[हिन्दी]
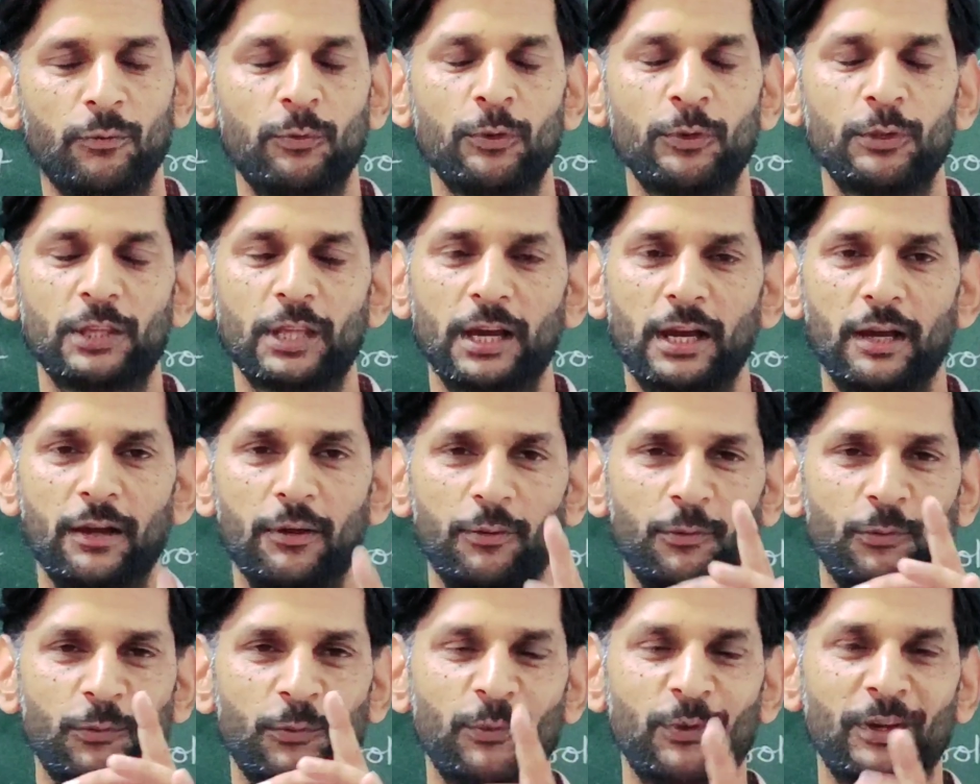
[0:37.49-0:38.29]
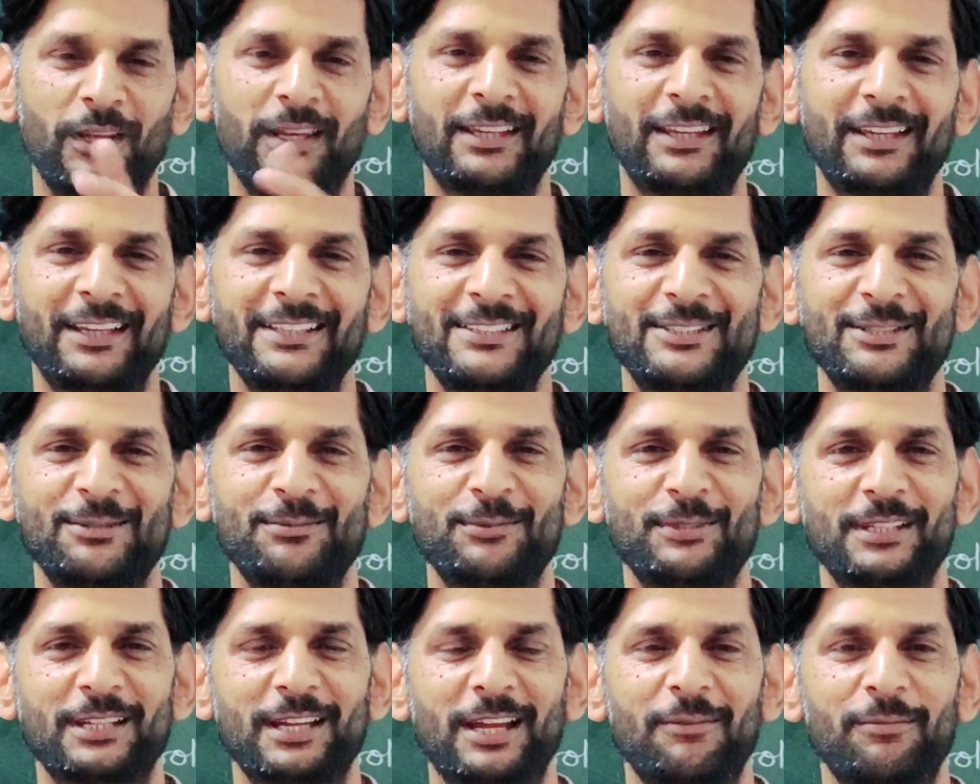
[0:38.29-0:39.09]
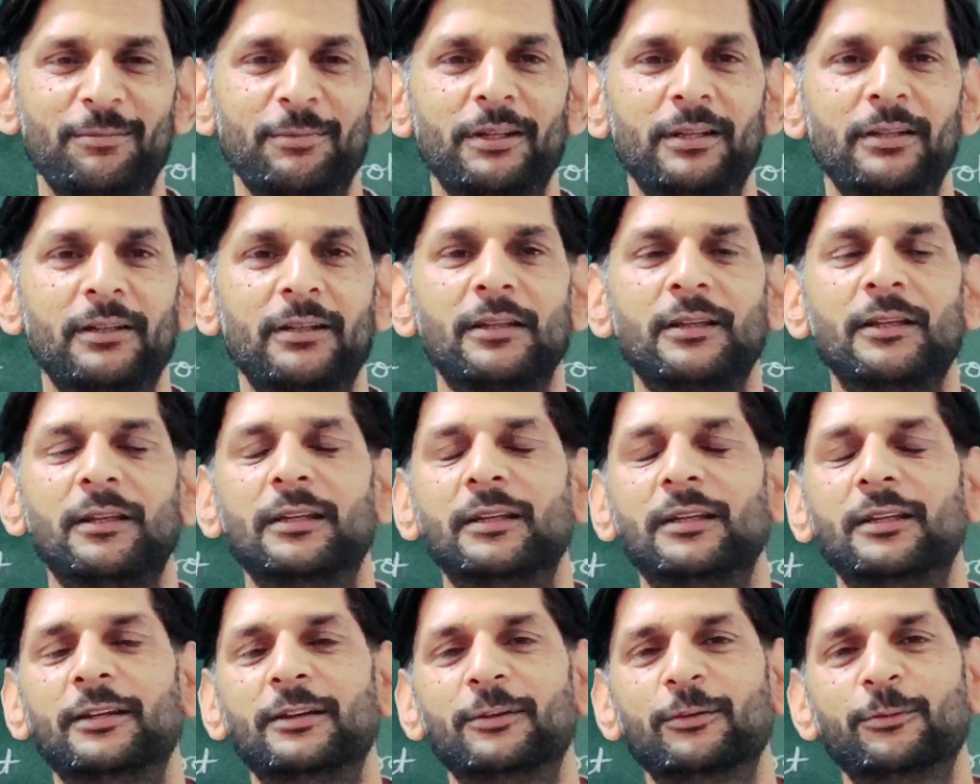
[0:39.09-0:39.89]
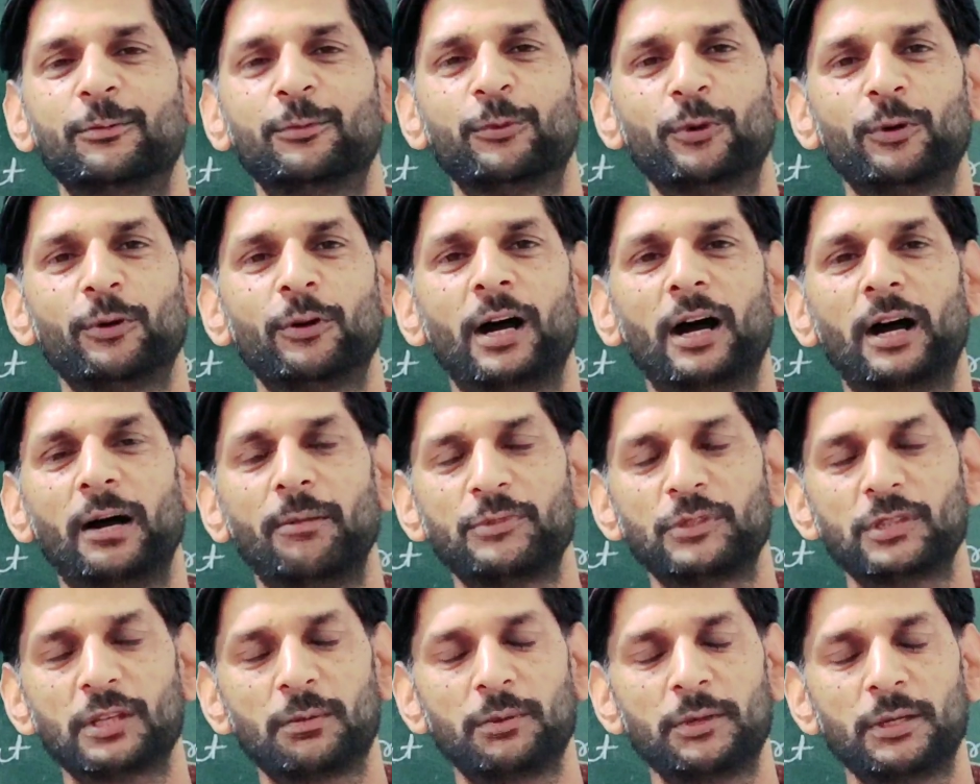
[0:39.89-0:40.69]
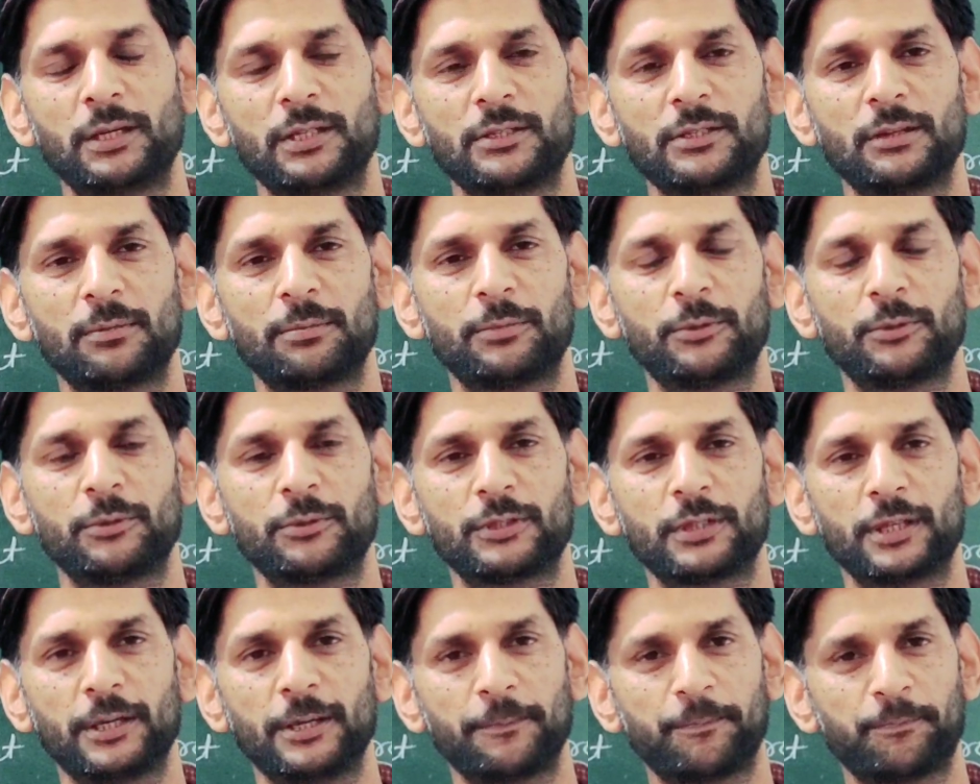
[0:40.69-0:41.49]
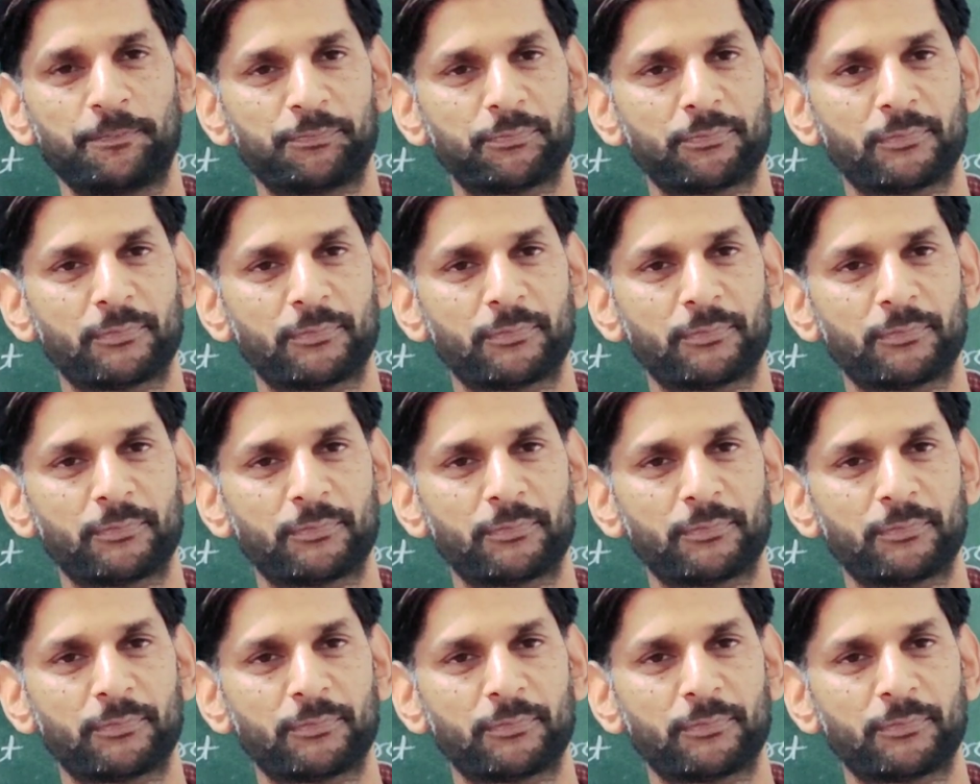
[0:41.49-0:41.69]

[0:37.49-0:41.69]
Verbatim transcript: वो था वन के सब्सक्राइबर वो आप सभी के सपोर्ट से